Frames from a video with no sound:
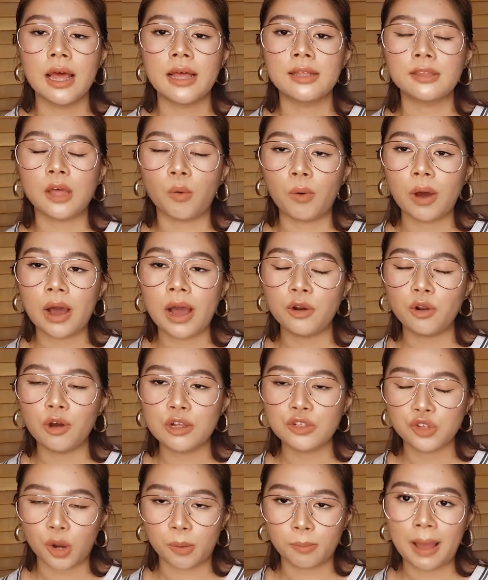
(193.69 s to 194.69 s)
แต่ว่าโดย
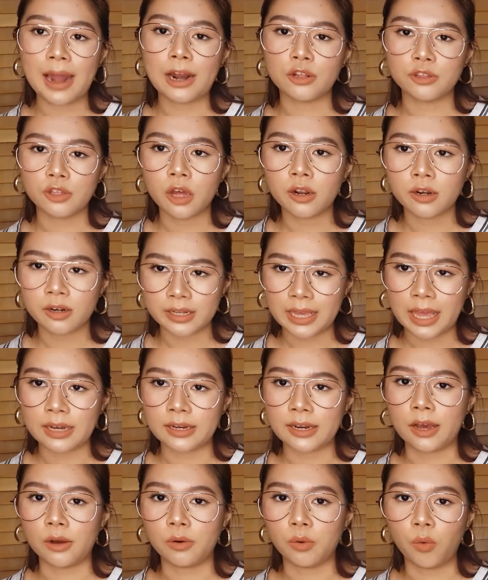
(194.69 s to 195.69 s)
ส่วนมากแล้วตอนเรียนเนี่ย